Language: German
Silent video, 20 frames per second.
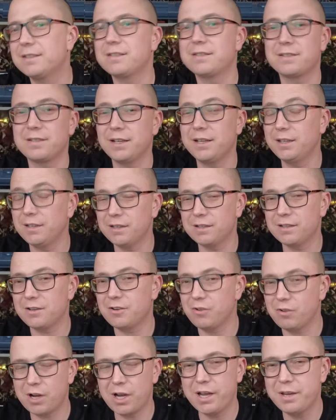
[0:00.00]
Das Teil hat
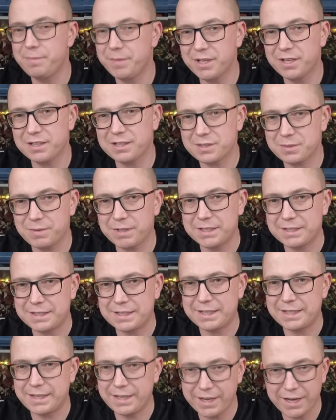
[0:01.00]
auch 1,20 Meter
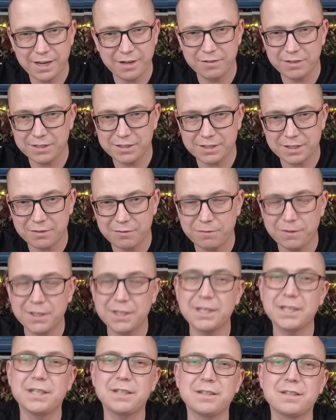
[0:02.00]
Länge, wenn es dann
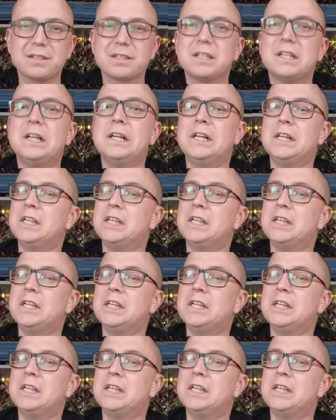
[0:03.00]
fertig ist.